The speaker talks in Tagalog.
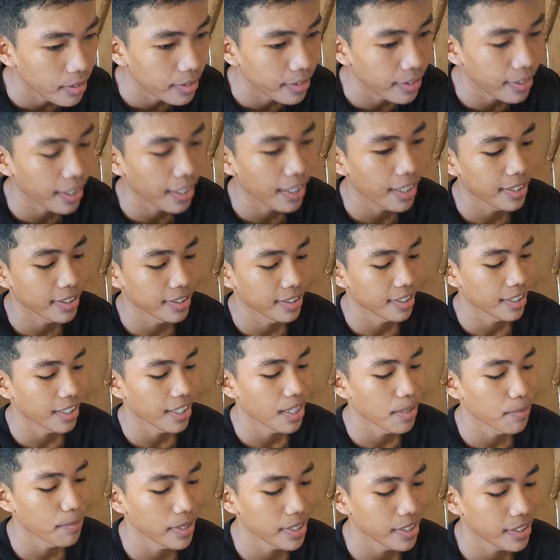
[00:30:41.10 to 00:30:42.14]
Daghan
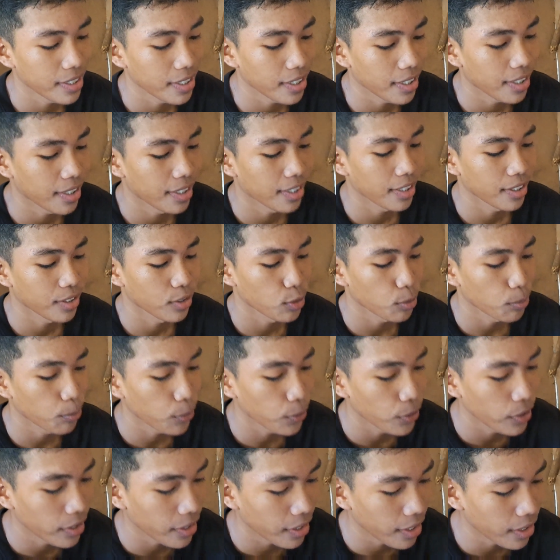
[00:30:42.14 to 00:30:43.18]
salamat sa
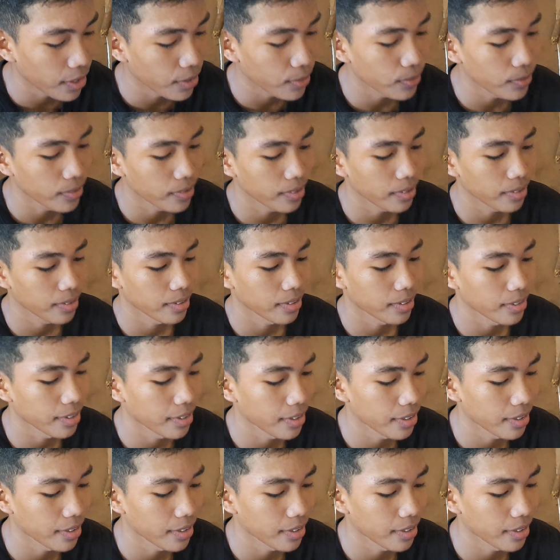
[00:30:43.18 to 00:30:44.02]
nagsuporta. O... Kay ano, kay